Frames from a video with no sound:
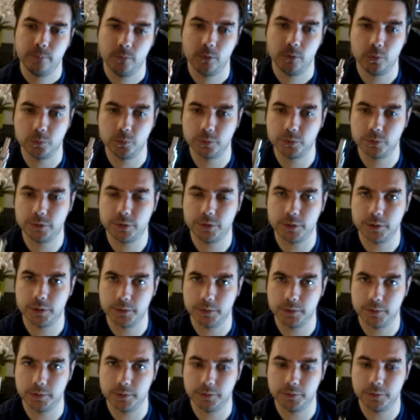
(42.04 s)
Donc
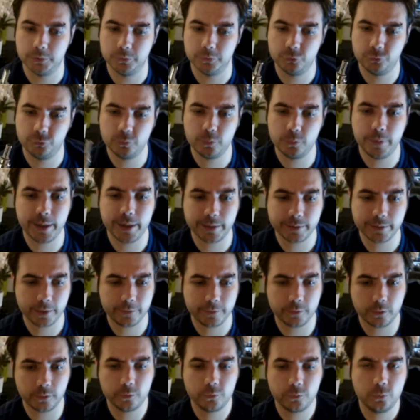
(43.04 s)
je vous mets
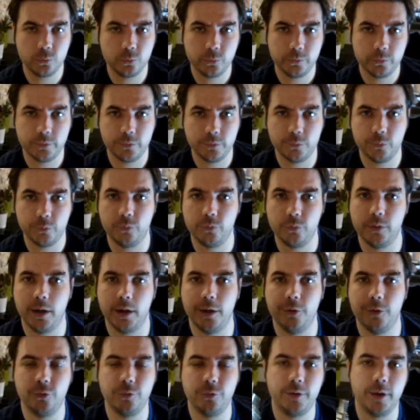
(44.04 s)
l'adresse en dessous si vous
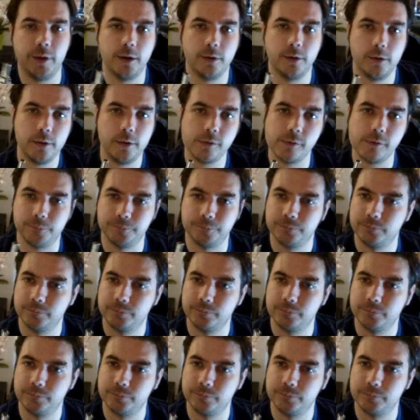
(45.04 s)
voulez jeter un oeil.